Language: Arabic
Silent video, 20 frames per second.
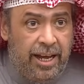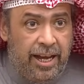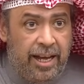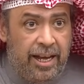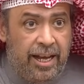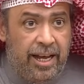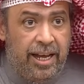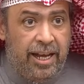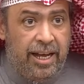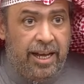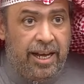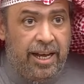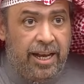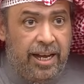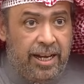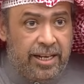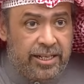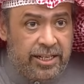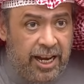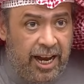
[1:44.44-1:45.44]
آه،
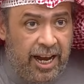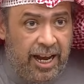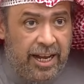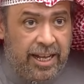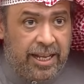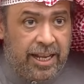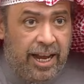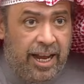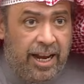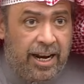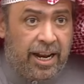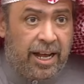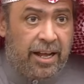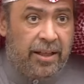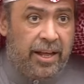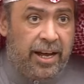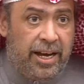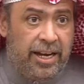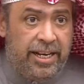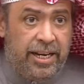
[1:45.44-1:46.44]
جهة
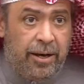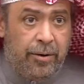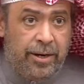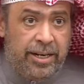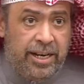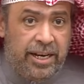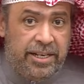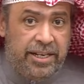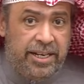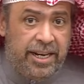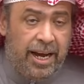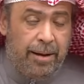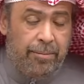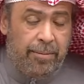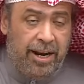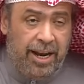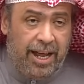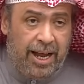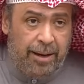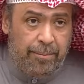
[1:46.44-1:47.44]
القضائية وهي النيابة
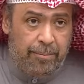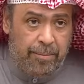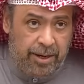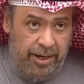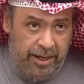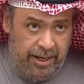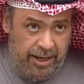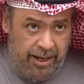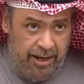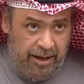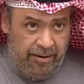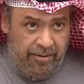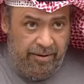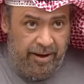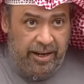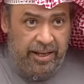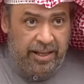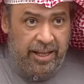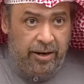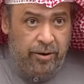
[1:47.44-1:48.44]
العامة
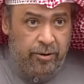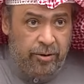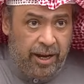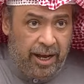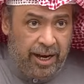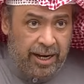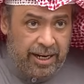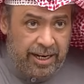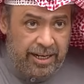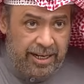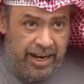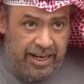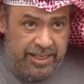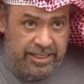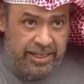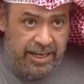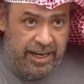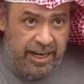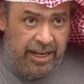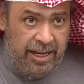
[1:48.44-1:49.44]
فإذا هناك
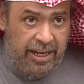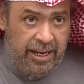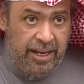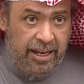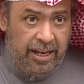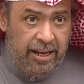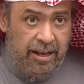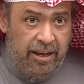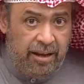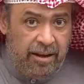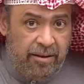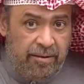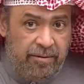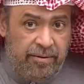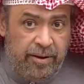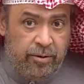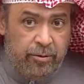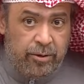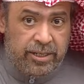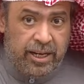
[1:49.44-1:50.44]
لجنة
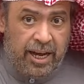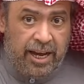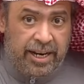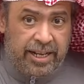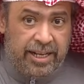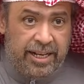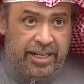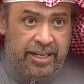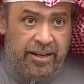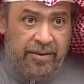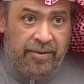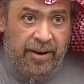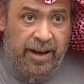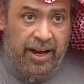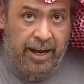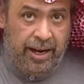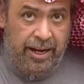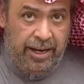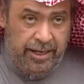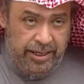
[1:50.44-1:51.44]
في وزارة الدفاع
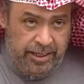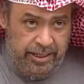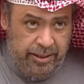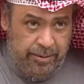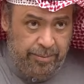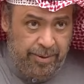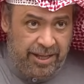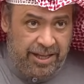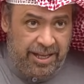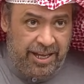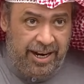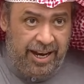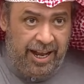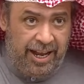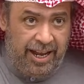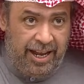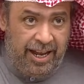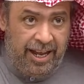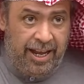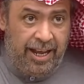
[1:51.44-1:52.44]

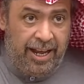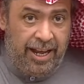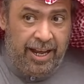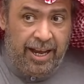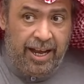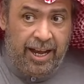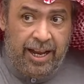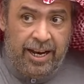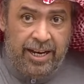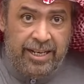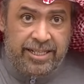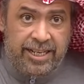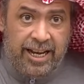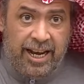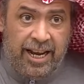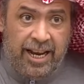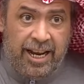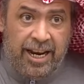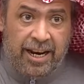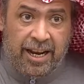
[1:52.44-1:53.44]
يمثلها
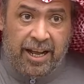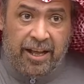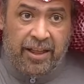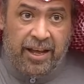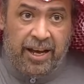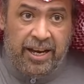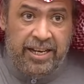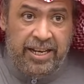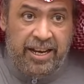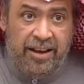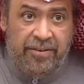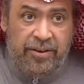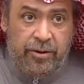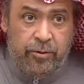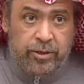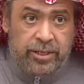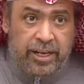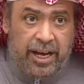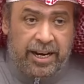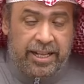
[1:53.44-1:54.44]
الجهة القضائية في
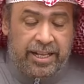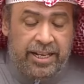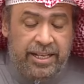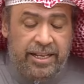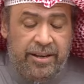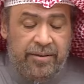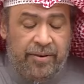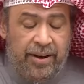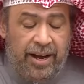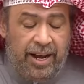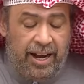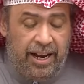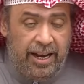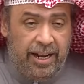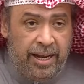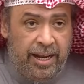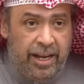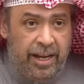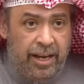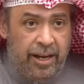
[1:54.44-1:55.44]
وزارة الدفاع
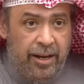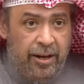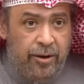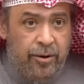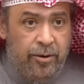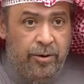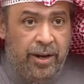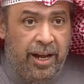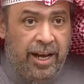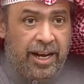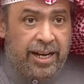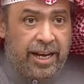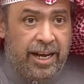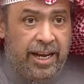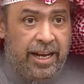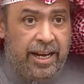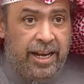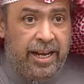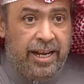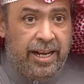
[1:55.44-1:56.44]

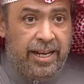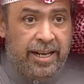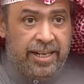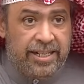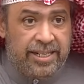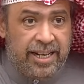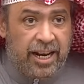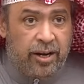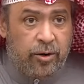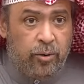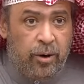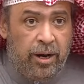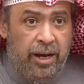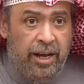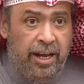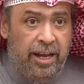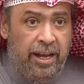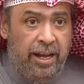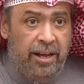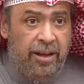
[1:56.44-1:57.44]
هناك شكوى
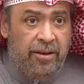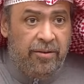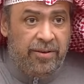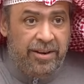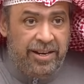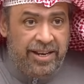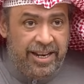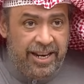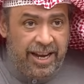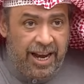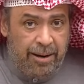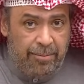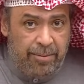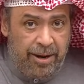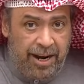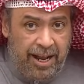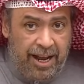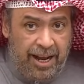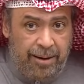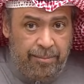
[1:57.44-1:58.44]
في النيابة
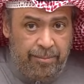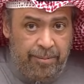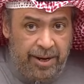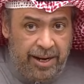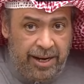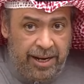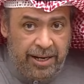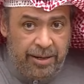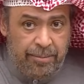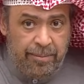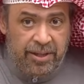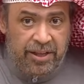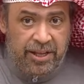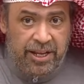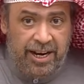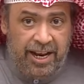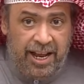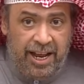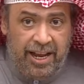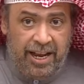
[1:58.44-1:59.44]
العامة
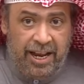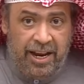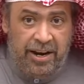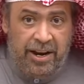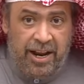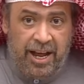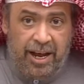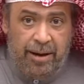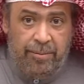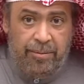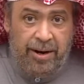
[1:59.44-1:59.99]
يمثلها النائب